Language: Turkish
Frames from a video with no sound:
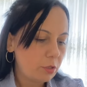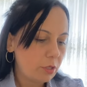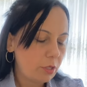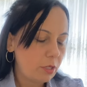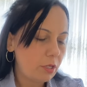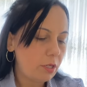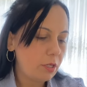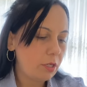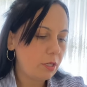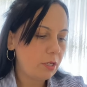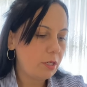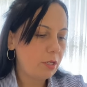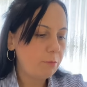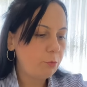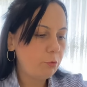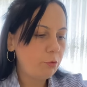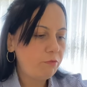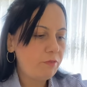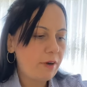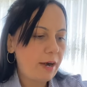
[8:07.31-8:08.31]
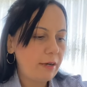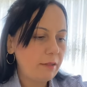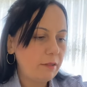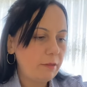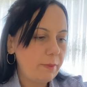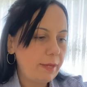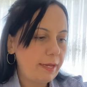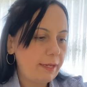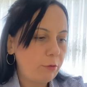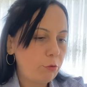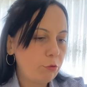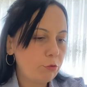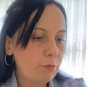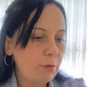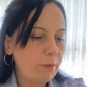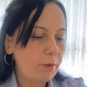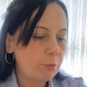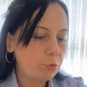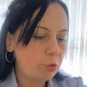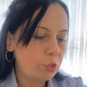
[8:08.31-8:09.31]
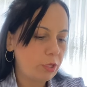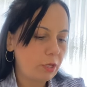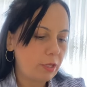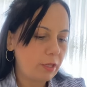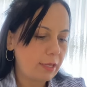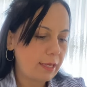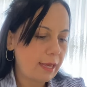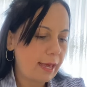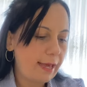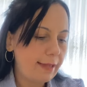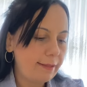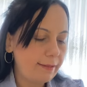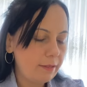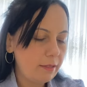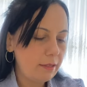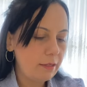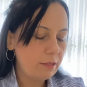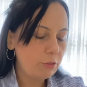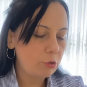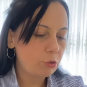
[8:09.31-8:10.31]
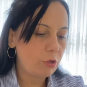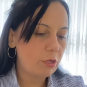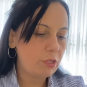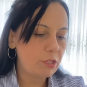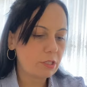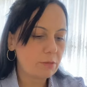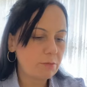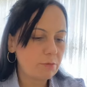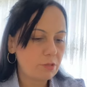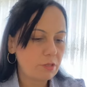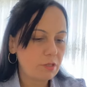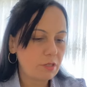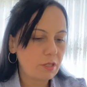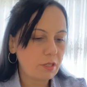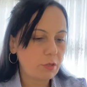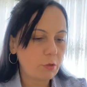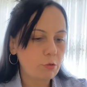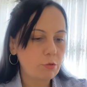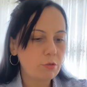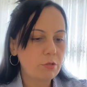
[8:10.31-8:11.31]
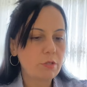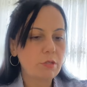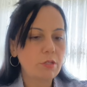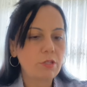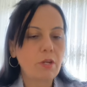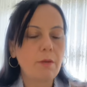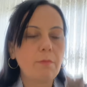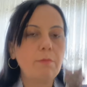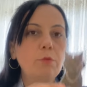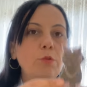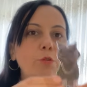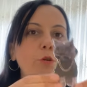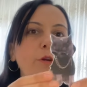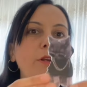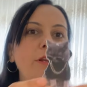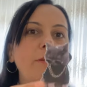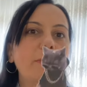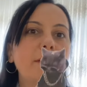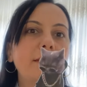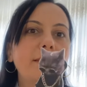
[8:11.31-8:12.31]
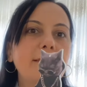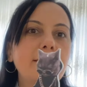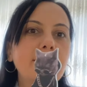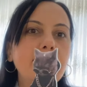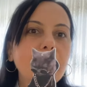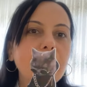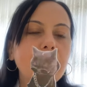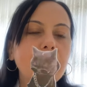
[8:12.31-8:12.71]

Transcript: Ee, bunu farklı bekliyordum ama bu şekilde geldi. Şöyle şimdi size de göstereceğim. Şöyle bakın.